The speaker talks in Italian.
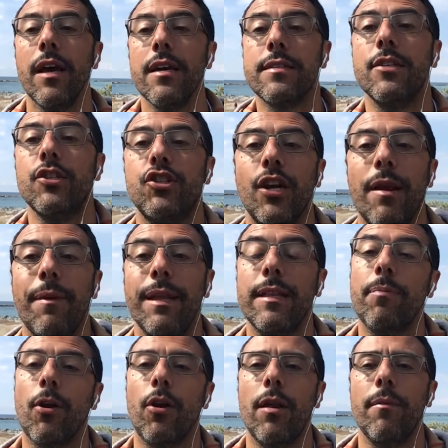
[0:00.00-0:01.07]
Sinceramente
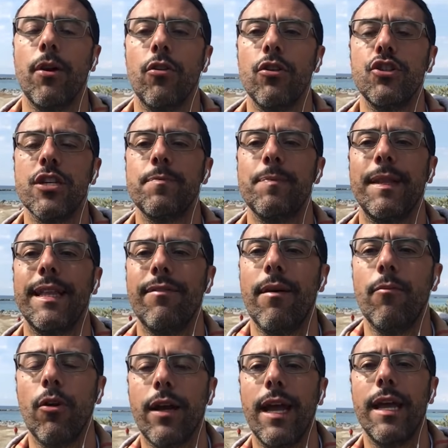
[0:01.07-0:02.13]
però nemmeno noi ci
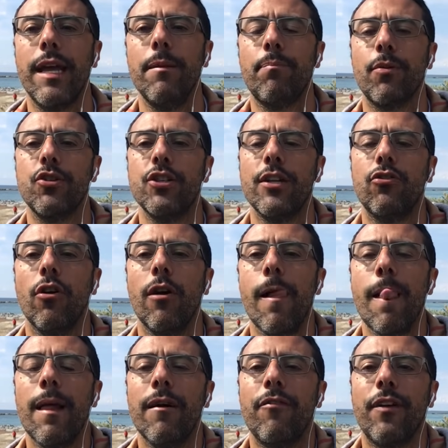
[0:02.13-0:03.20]
aspettavamo che il progetto
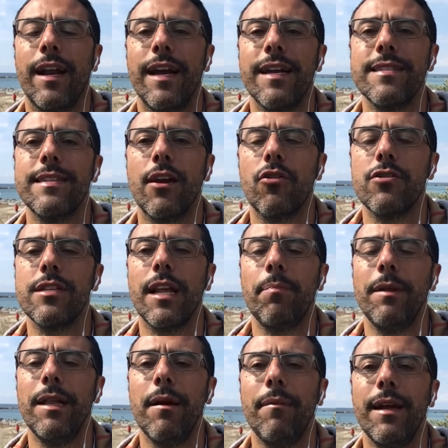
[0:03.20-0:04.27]
franasse così
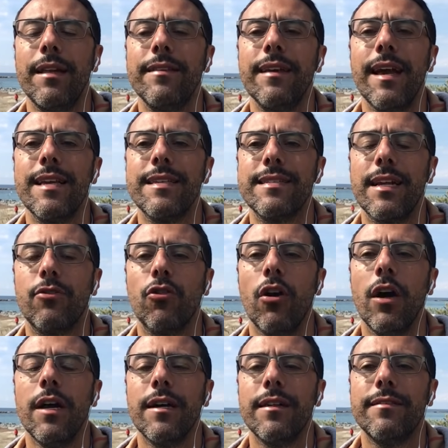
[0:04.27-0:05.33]
rapidamente, è stato
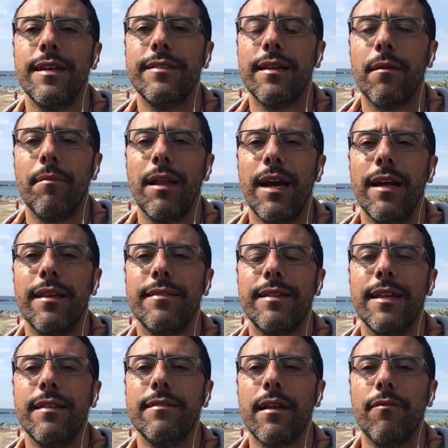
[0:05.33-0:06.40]
determinante
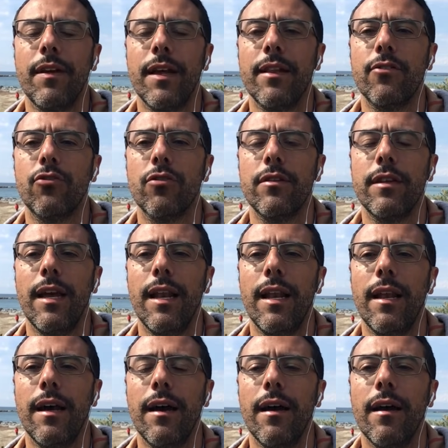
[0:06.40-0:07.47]
l'intervento
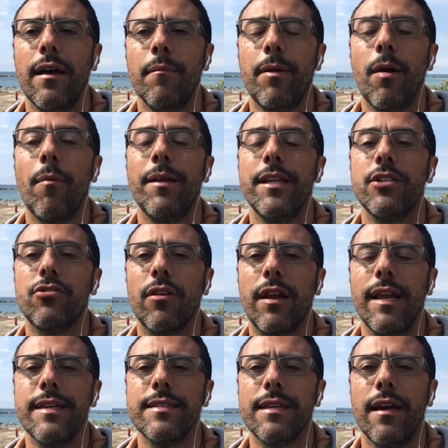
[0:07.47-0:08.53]
del primo ministro
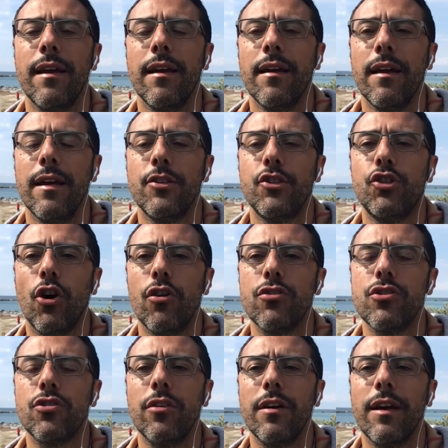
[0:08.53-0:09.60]
inglese eh,
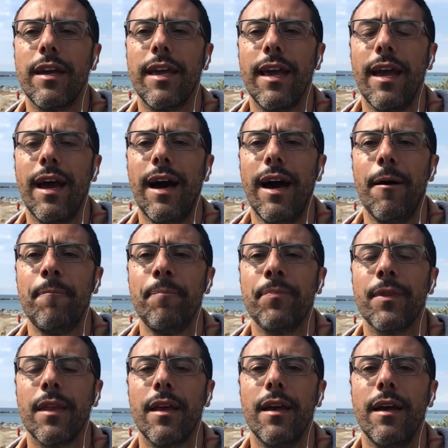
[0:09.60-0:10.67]
Johnson che ha
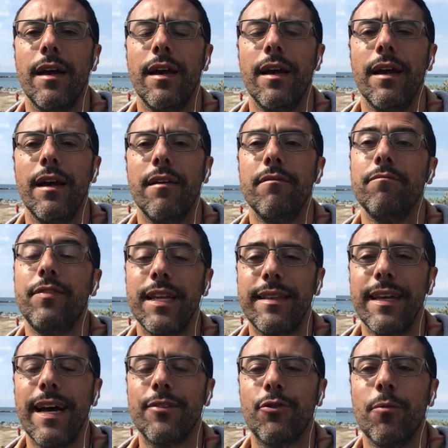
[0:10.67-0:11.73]
eh,
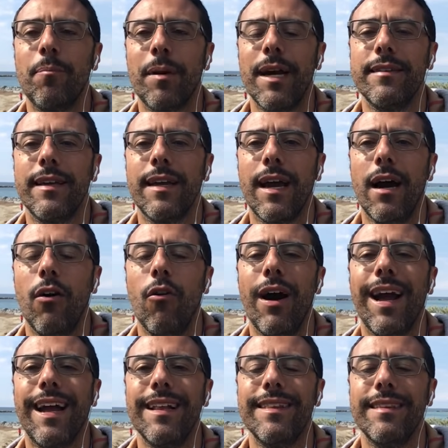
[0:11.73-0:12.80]
vietato in pratica o ha
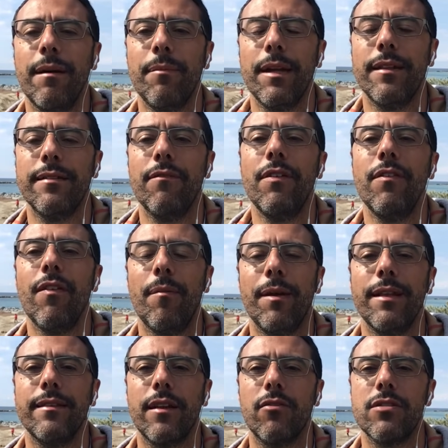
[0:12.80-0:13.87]
caldamente,
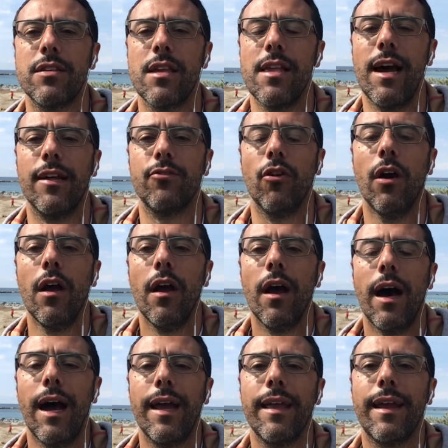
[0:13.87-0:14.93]
vivamente consigliato
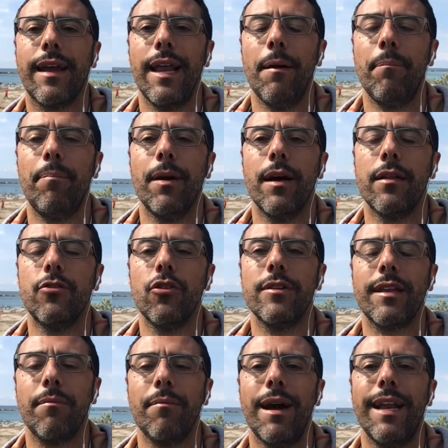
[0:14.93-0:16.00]
ai club
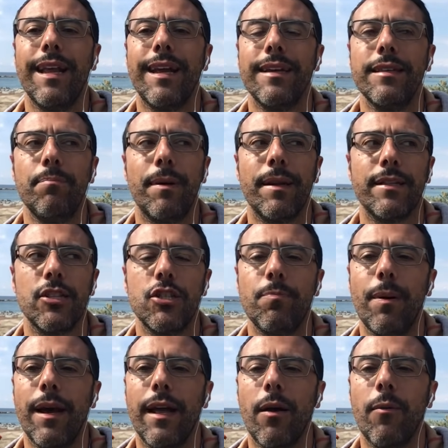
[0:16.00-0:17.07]
d'oltremanica di
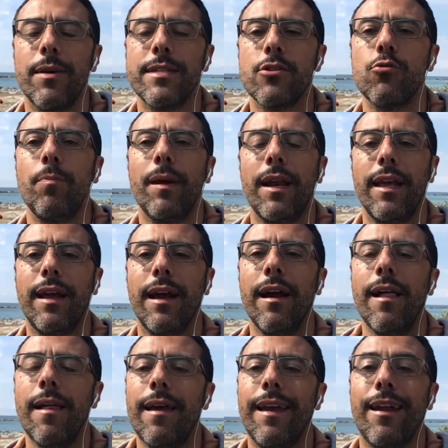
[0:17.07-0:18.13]
partecipare a questa Super League
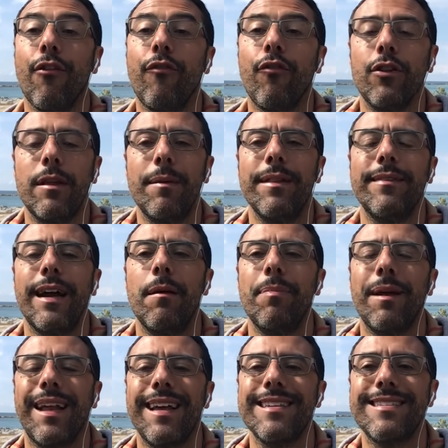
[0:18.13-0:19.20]
erano fondamentali
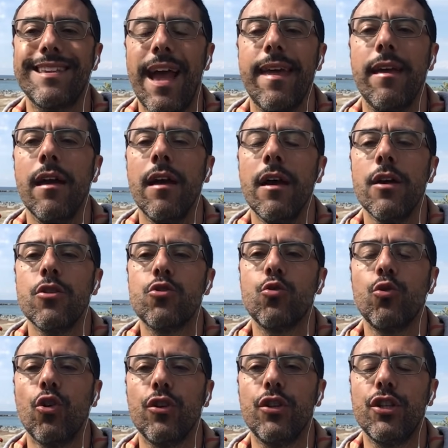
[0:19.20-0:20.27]
perché 6 su
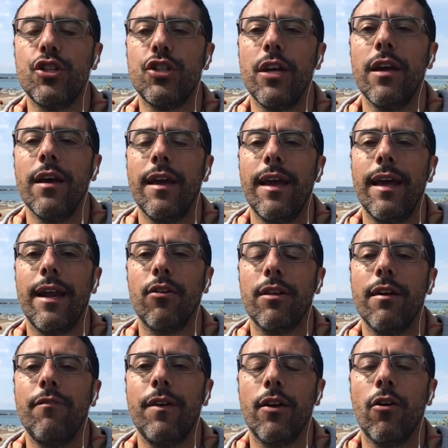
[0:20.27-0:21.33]
12 erano
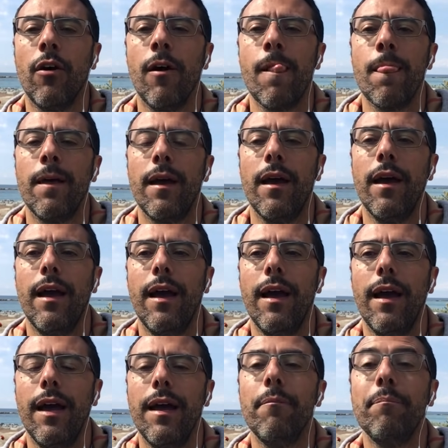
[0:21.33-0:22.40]
davvero
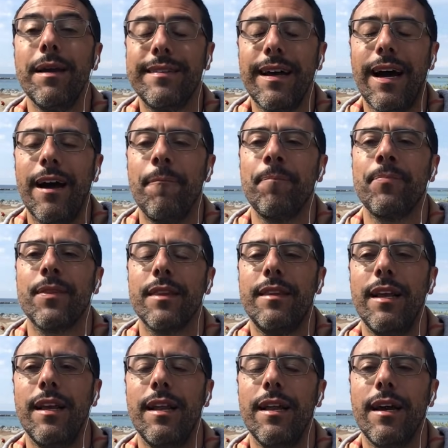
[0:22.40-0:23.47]
eh, metà
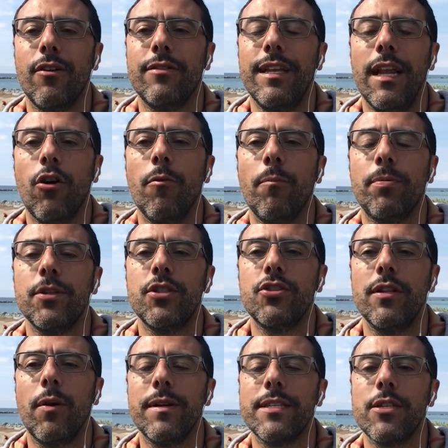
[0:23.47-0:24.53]
della, della
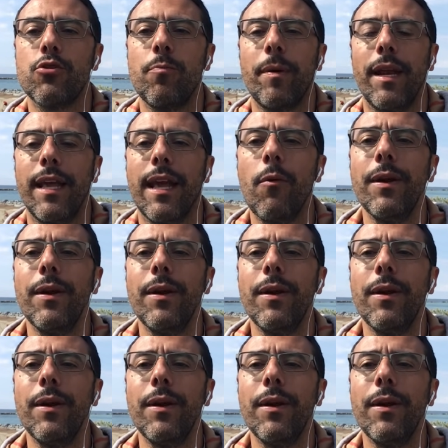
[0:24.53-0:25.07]
composizione di questa Super League.